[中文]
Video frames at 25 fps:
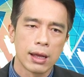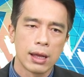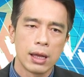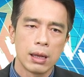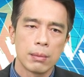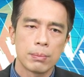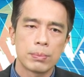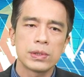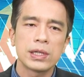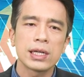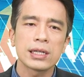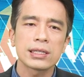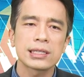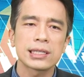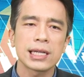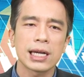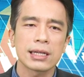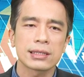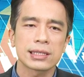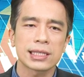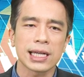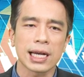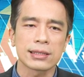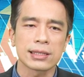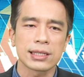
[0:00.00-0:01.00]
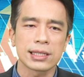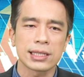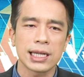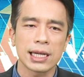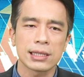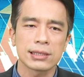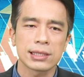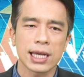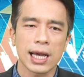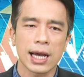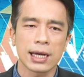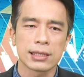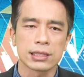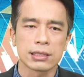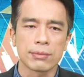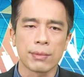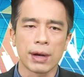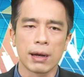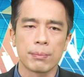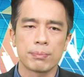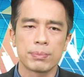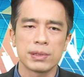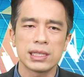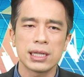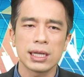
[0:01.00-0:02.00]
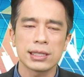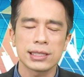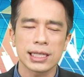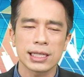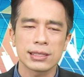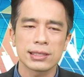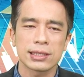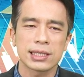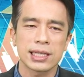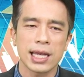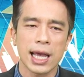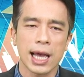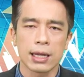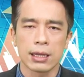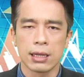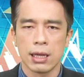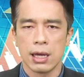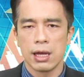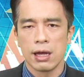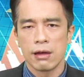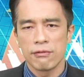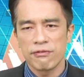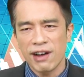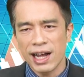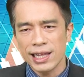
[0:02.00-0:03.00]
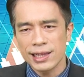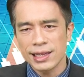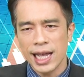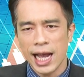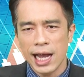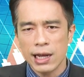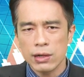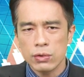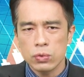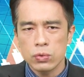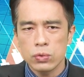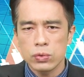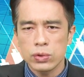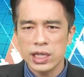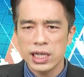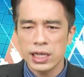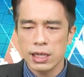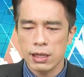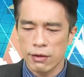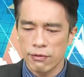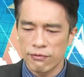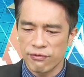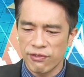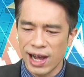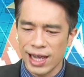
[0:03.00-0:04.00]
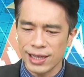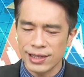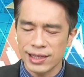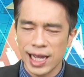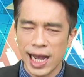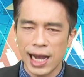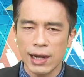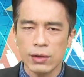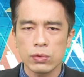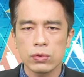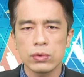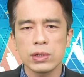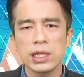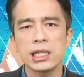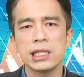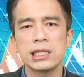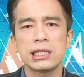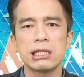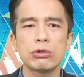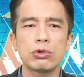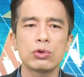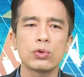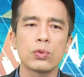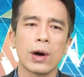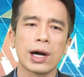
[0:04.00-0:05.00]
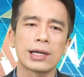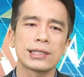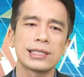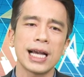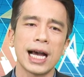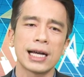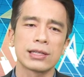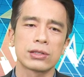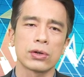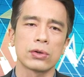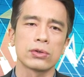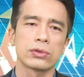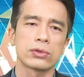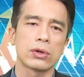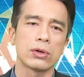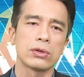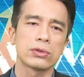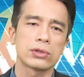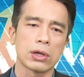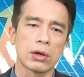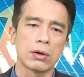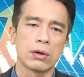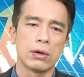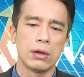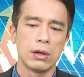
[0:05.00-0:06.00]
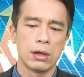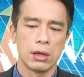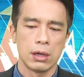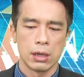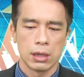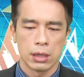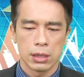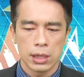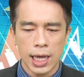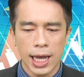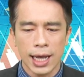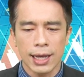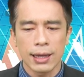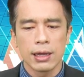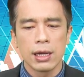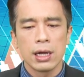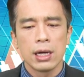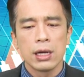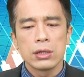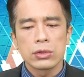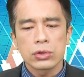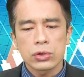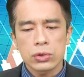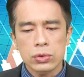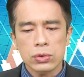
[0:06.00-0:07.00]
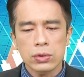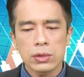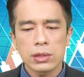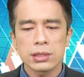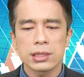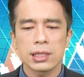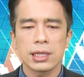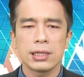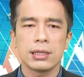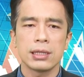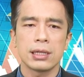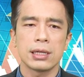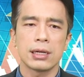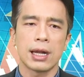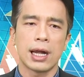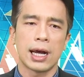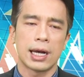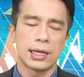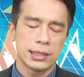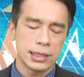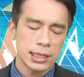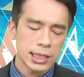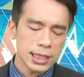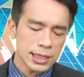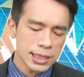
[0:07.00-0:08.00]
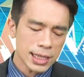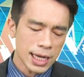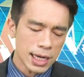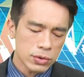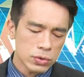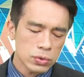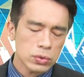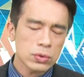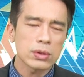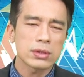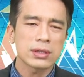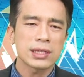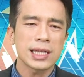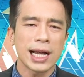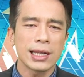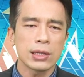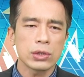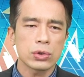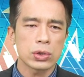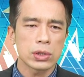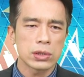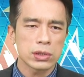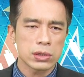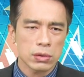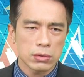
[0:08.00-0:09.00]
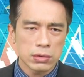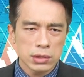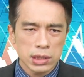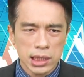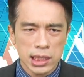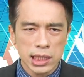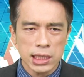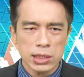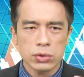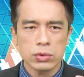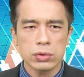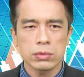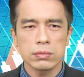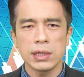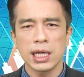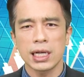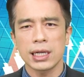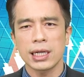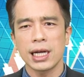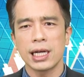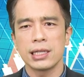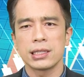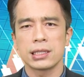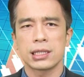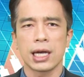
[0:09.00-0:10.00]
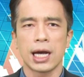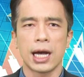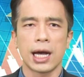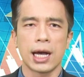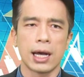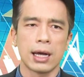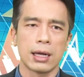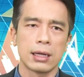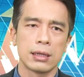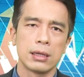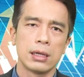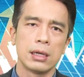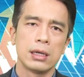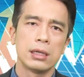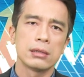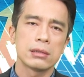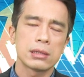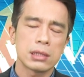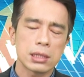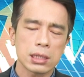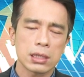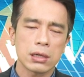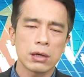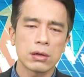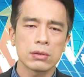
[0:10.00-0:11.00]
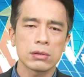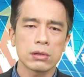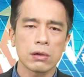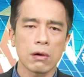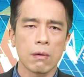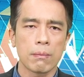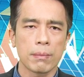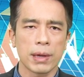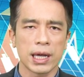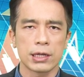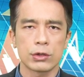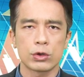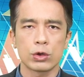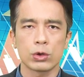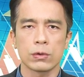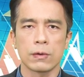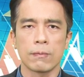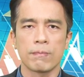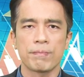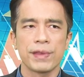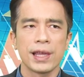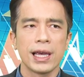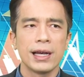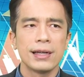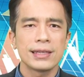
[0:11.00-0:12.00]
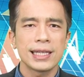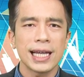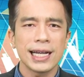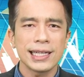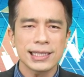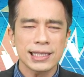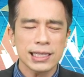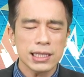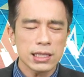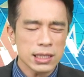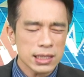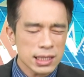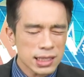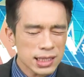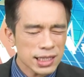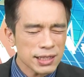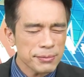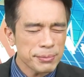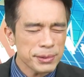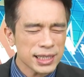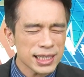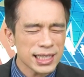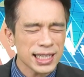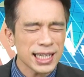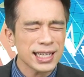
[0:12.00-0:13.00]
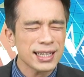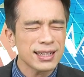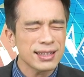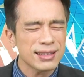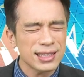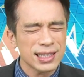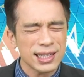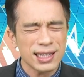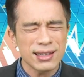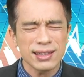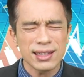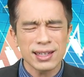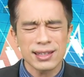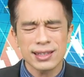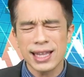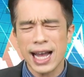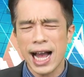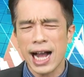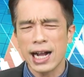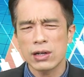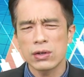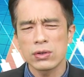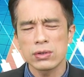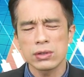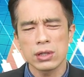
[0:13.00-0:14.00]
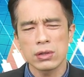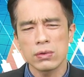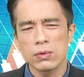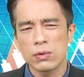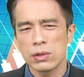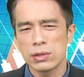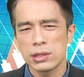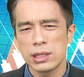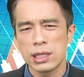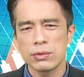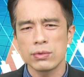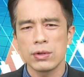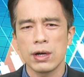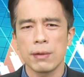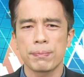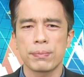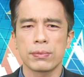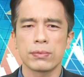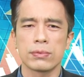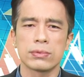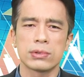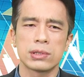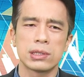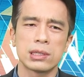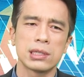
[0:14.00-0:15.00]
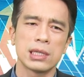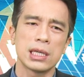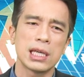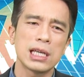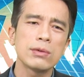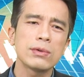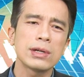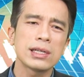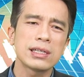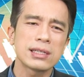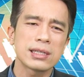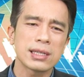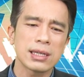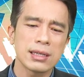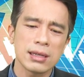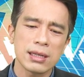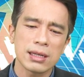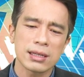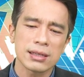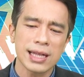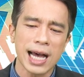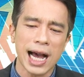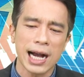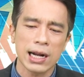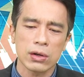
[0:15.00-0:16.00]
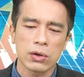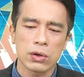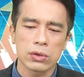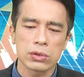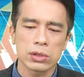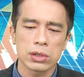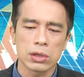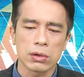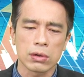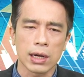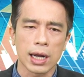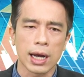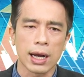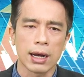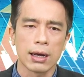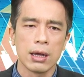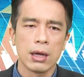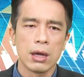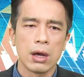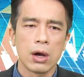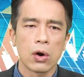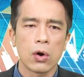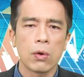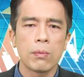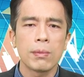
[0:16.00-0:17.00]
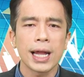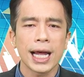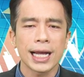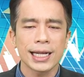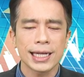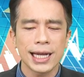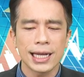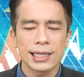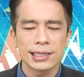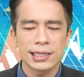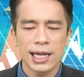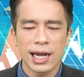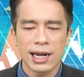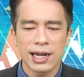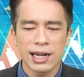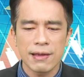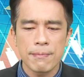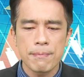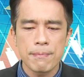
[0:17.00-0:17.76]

比较像长得像这样子嘛，比较像是这样反弹无力，反弹无力继续往下走走走。那说真的啦，现在如果单纯从技术面看起来是空头没错，但是是不是一个真的大空头？我认为不是，因为真的大空头啊。我们来看一下零